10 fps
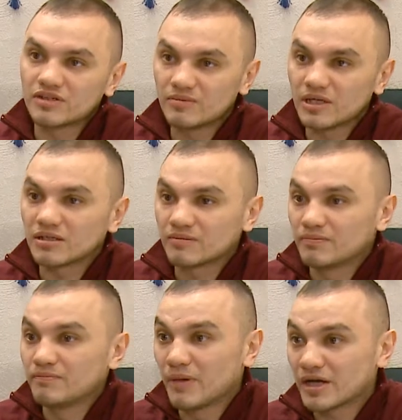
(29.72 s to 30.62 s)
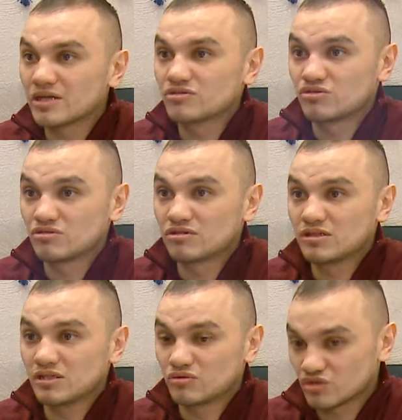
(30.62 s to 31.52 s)
Ребята показывают
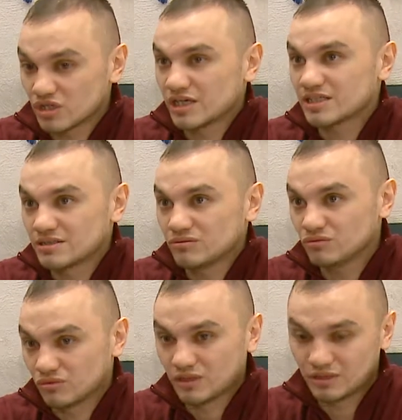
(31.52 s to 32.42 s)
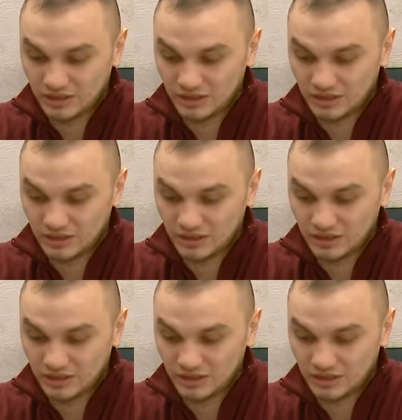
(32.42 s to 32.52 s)
результат, уже ну,